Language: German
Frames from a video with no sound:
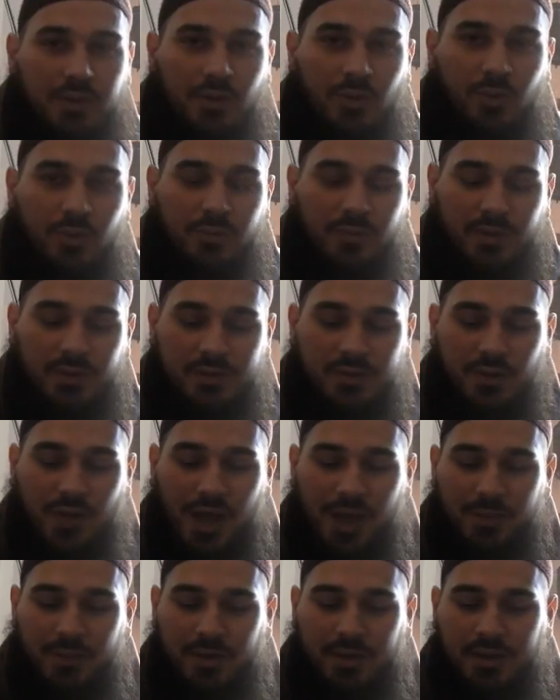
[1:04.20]
wiederholen wir das
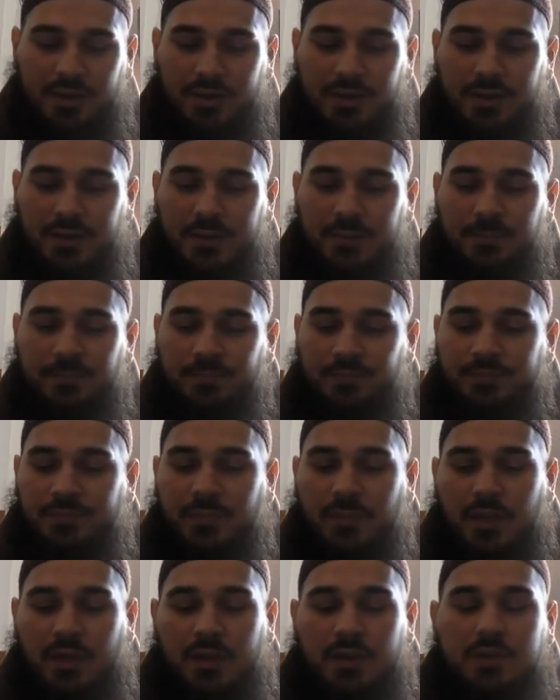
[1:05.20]
noch einmal.
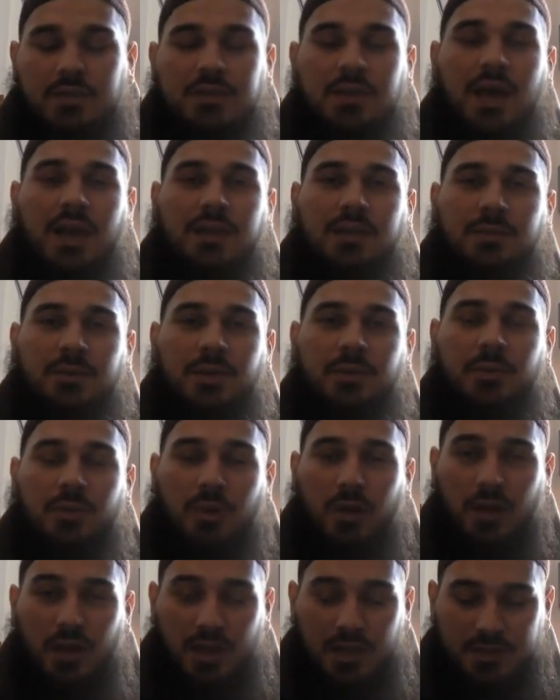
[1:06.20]
Sa'd ibn Abi
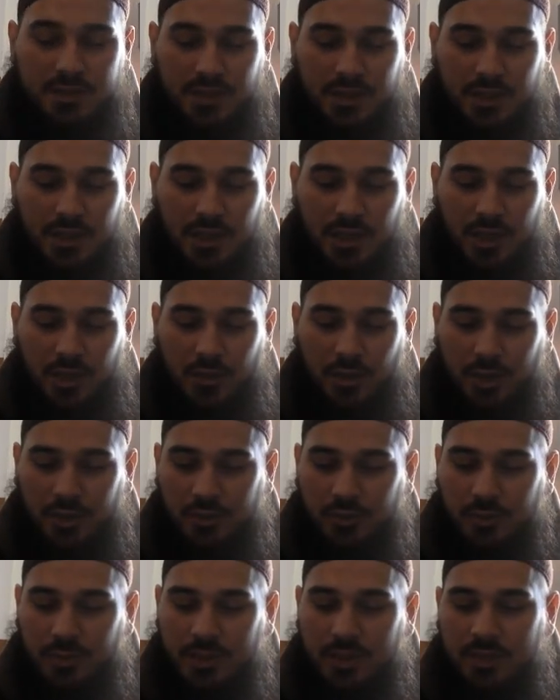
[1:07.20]
Waqqas radiallahu
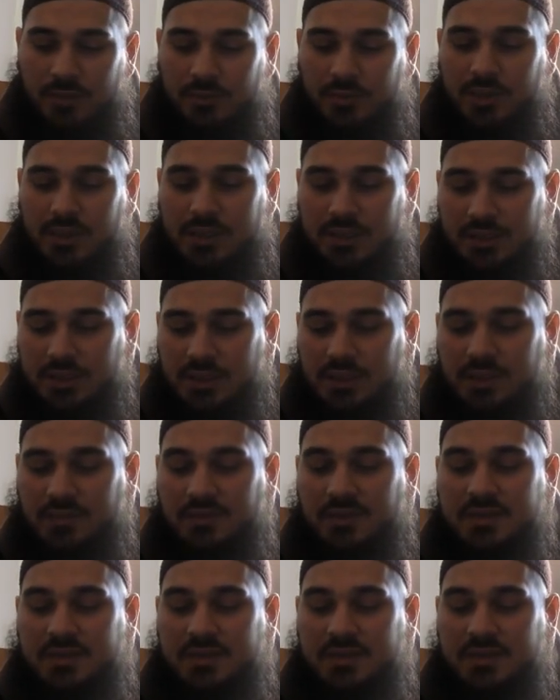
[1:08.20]
anhuma berichtete,